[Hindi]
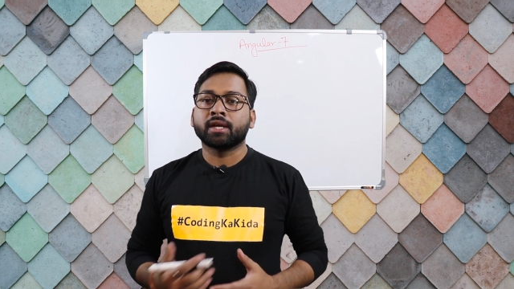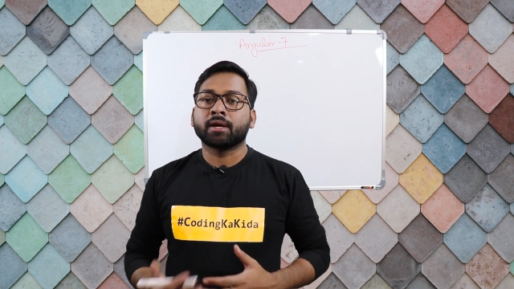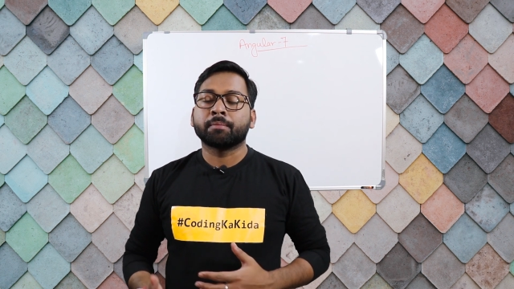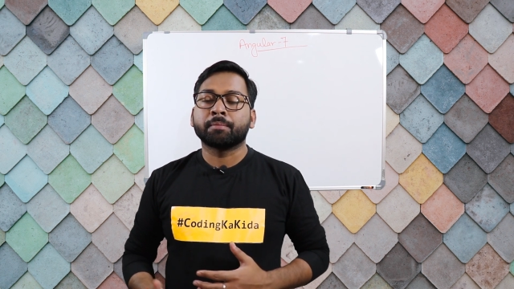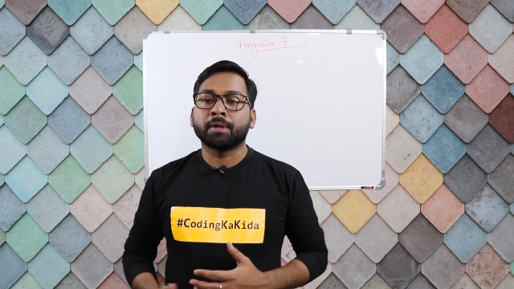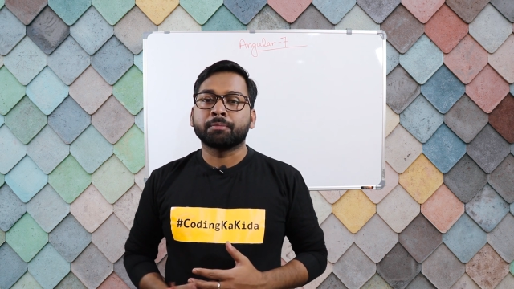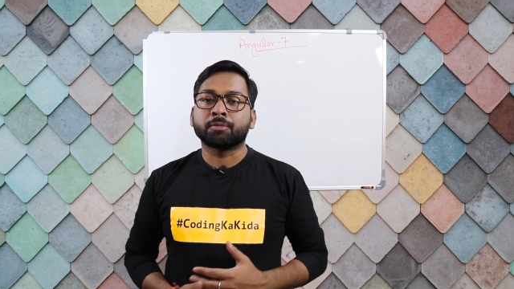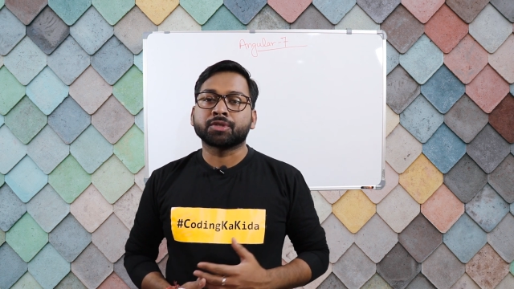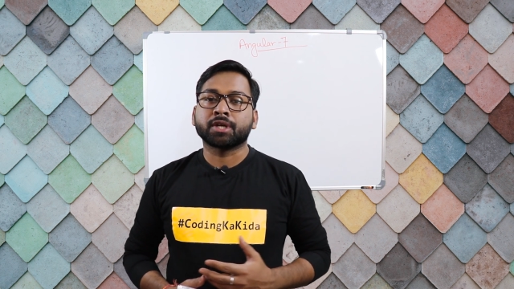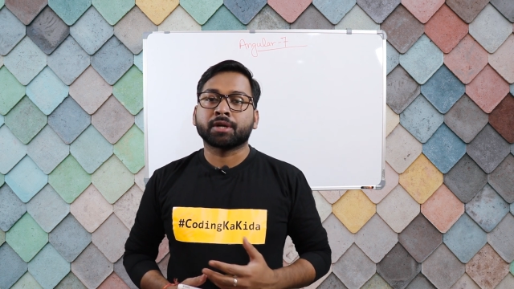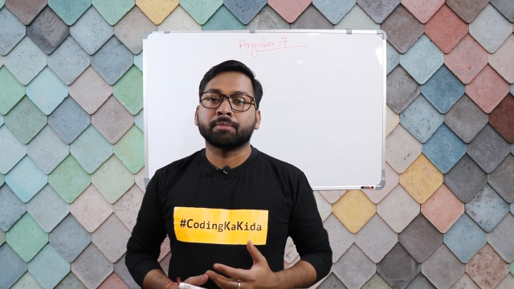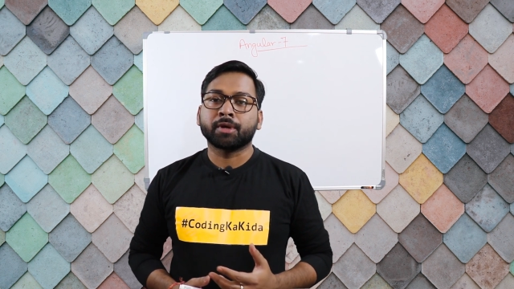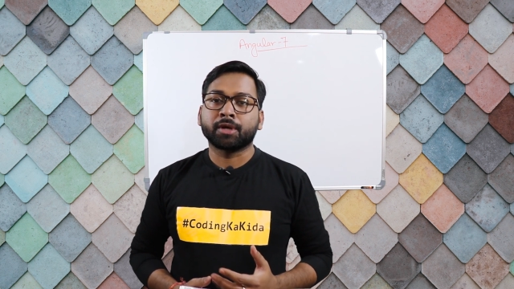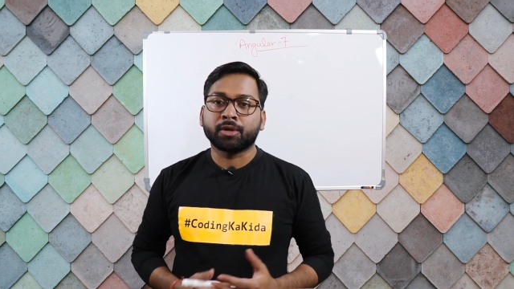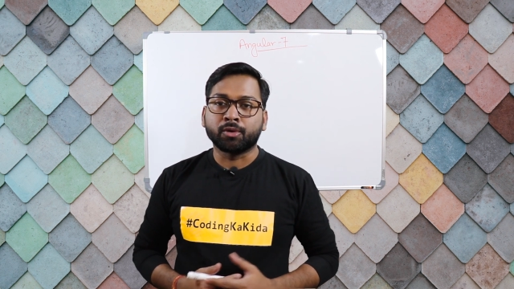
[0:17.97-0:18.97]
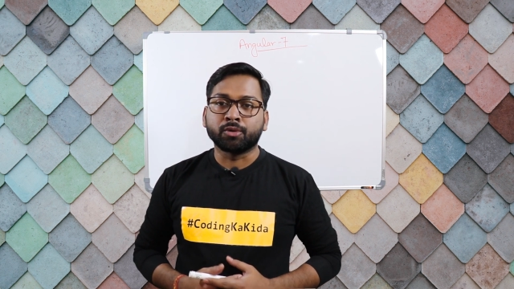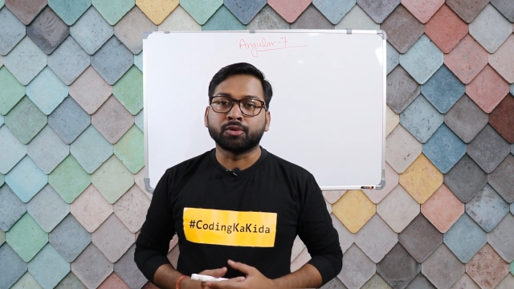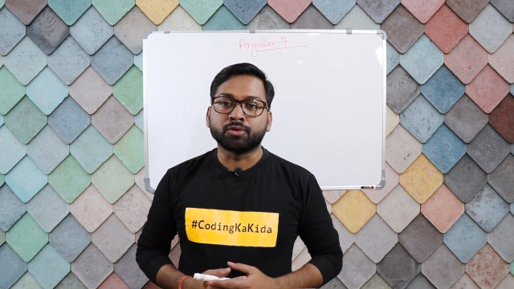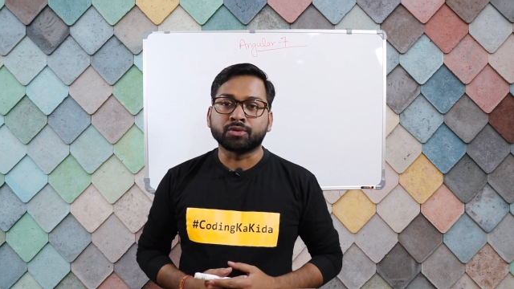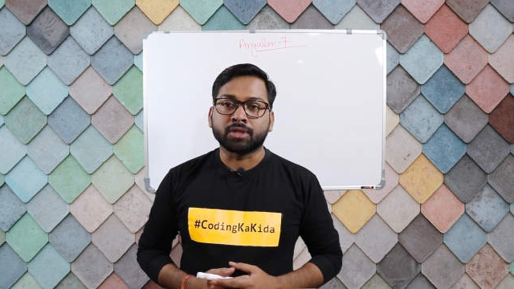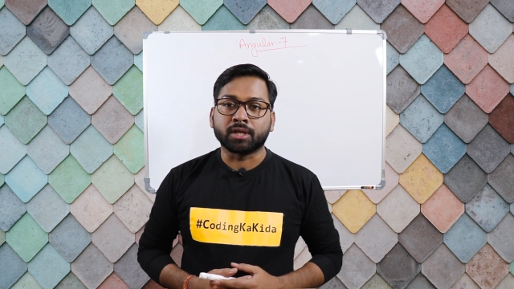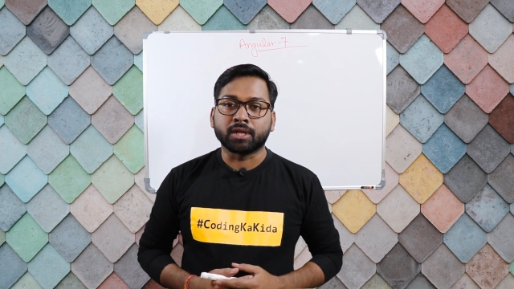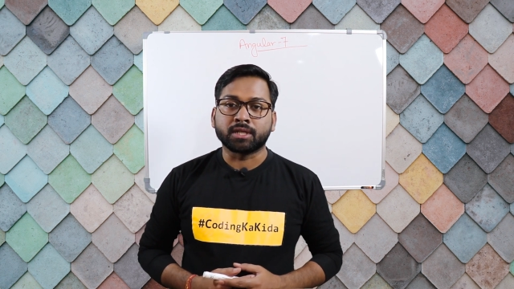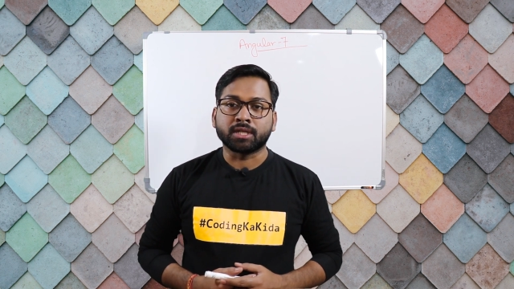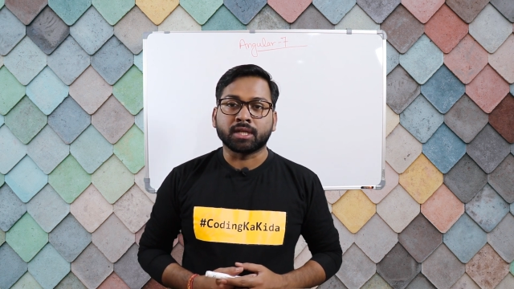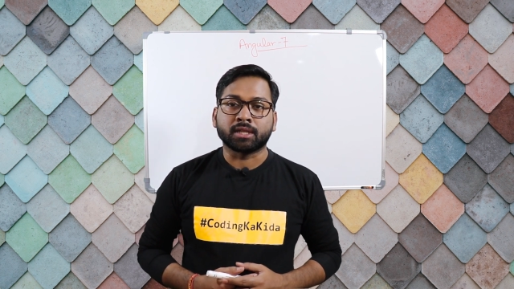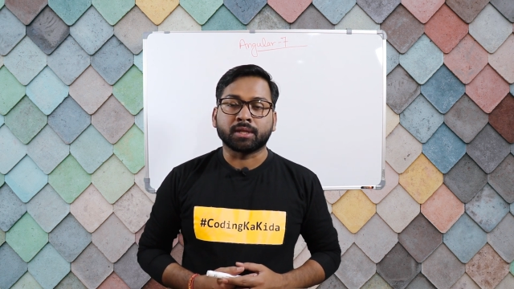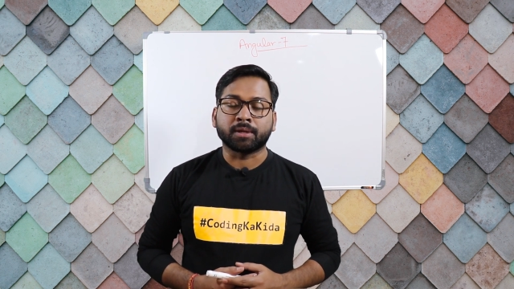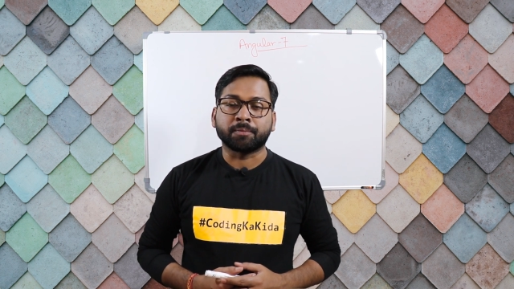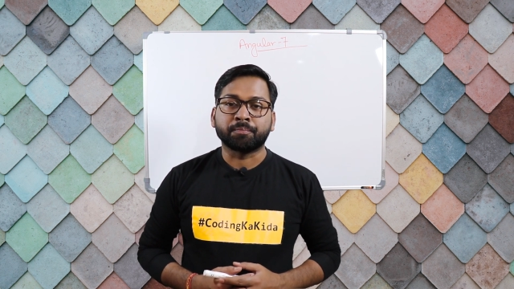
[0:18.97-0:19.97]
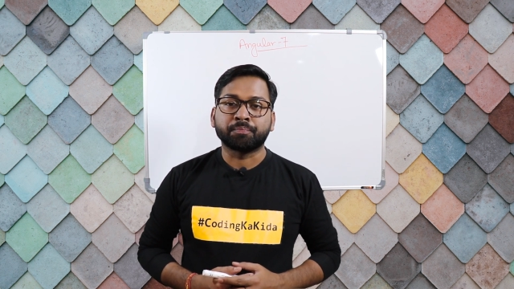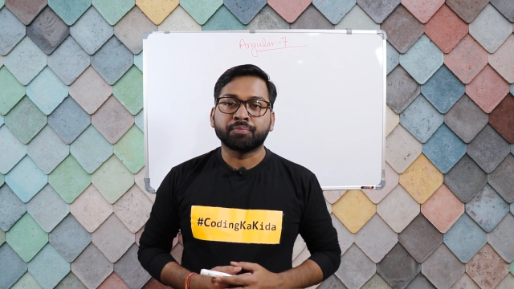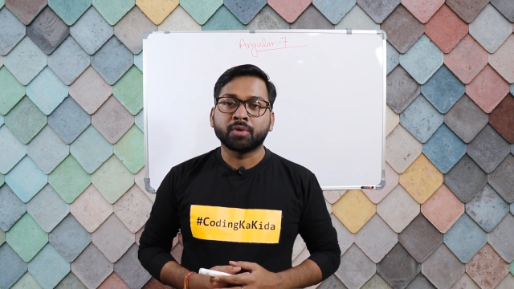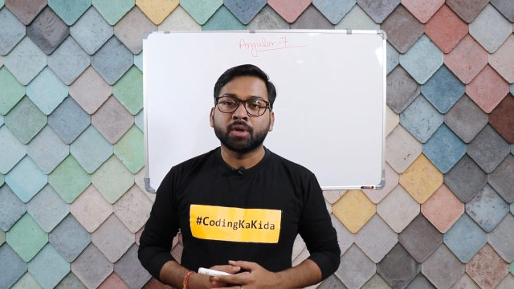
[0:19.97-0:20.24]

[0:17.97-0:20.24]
ये अपने प्रोजेक्ट में क्यों यूज़ करना चाहते हैं